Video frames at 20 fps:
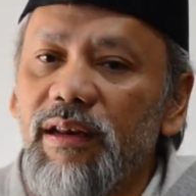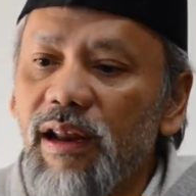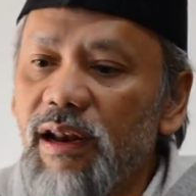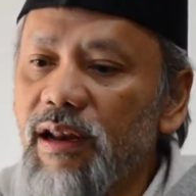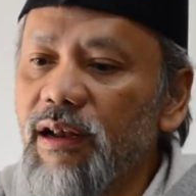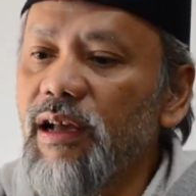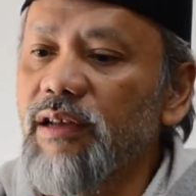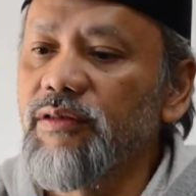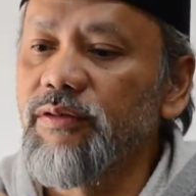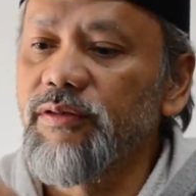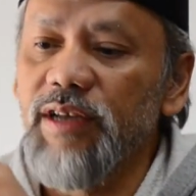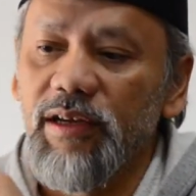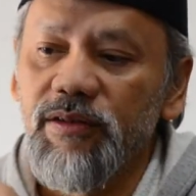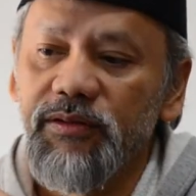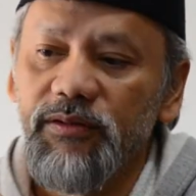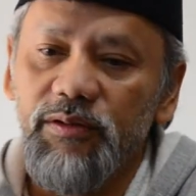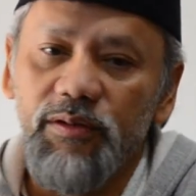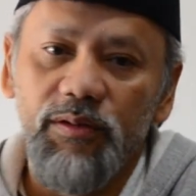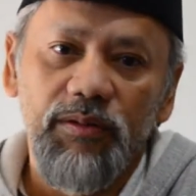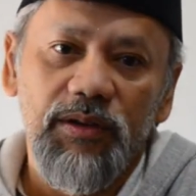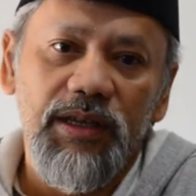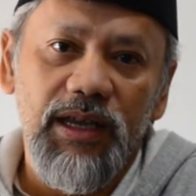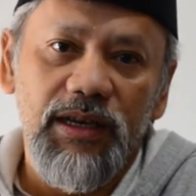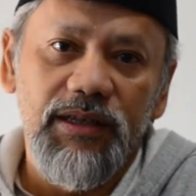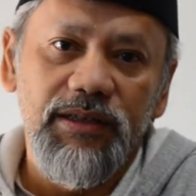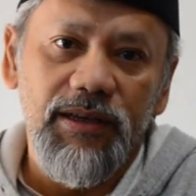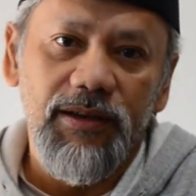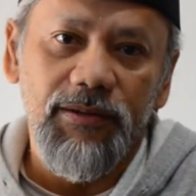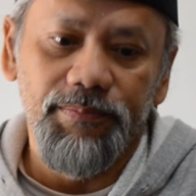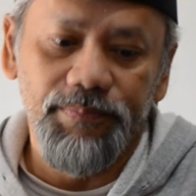Nah, ada kasus-kasus studinya
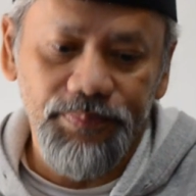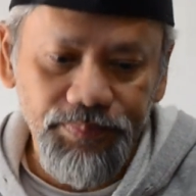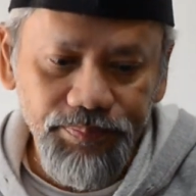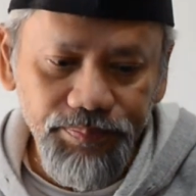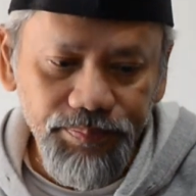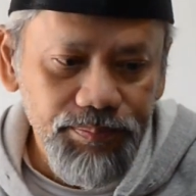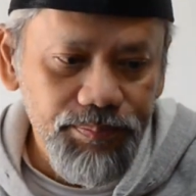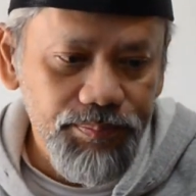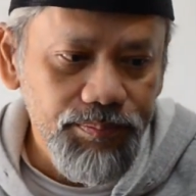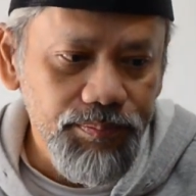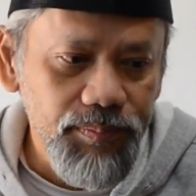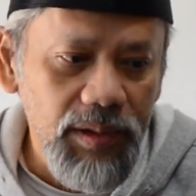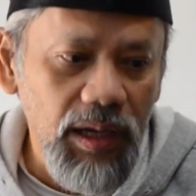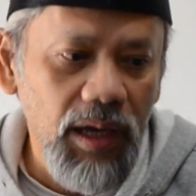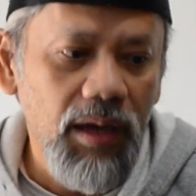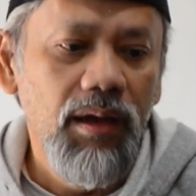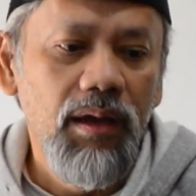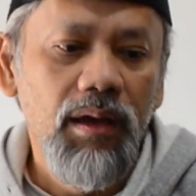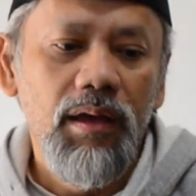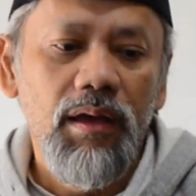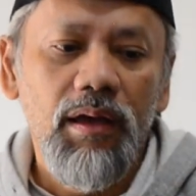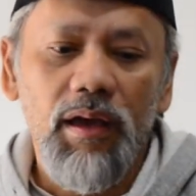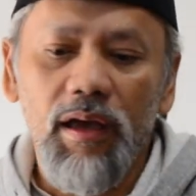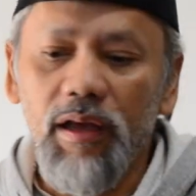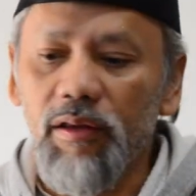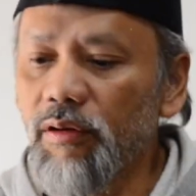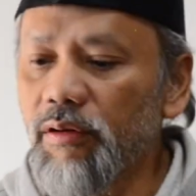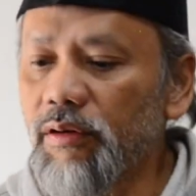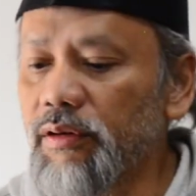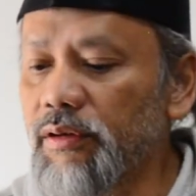di sini.
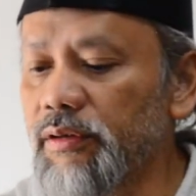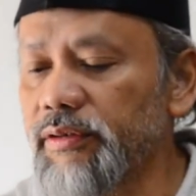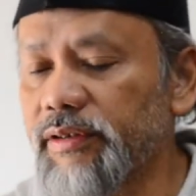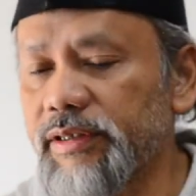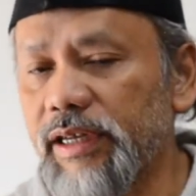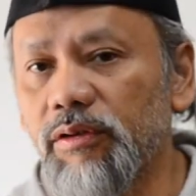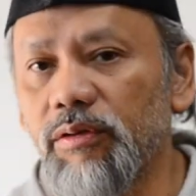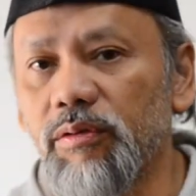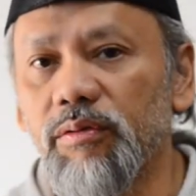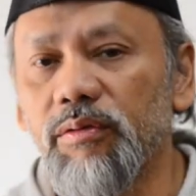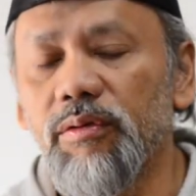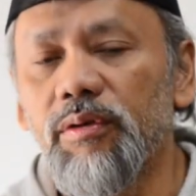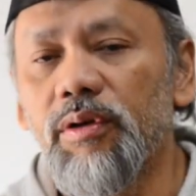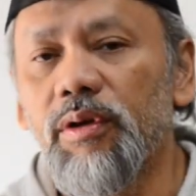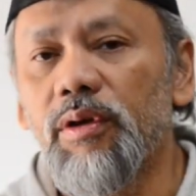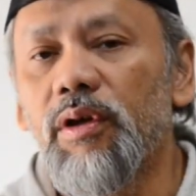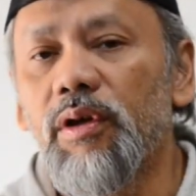Itu satu.